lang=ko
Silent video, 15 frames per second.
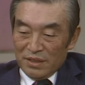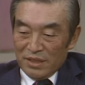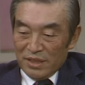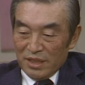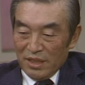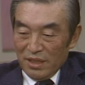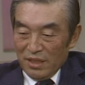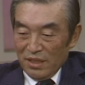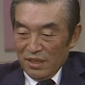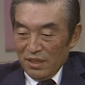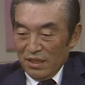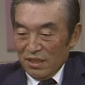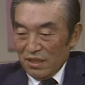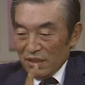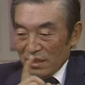
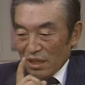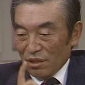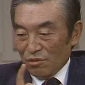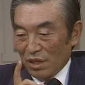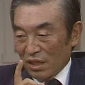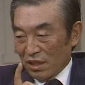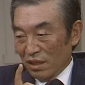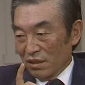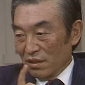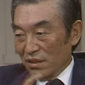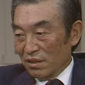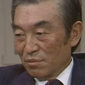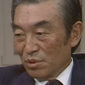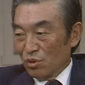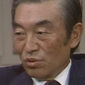제일 정확한
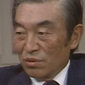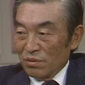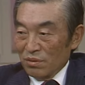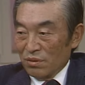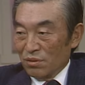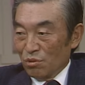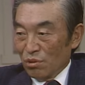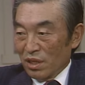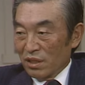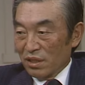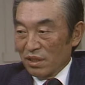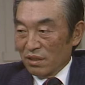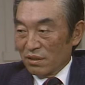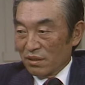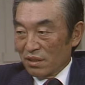이름은 요한
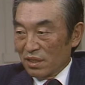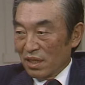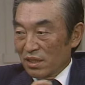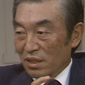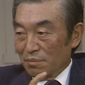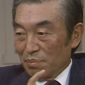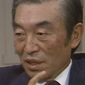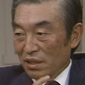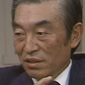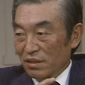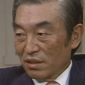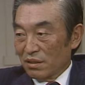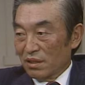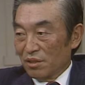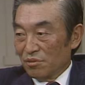1서 4장
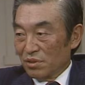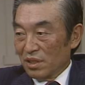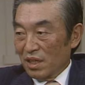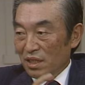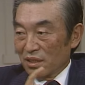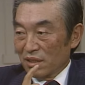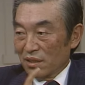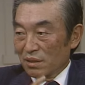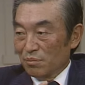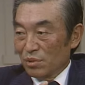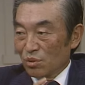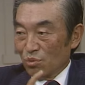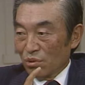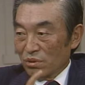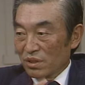8절에 나오는
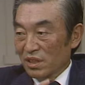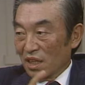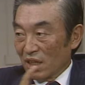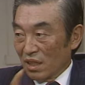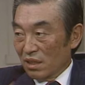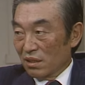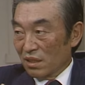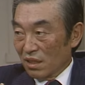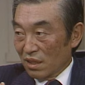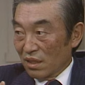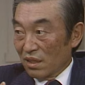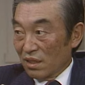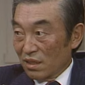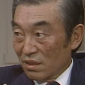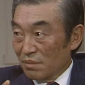하나님은 곧
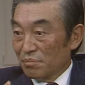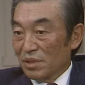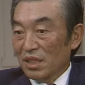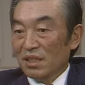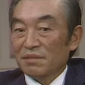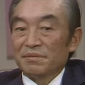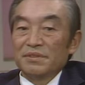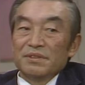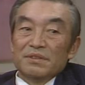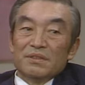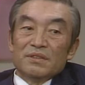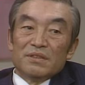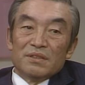살아이다 합니다. 네.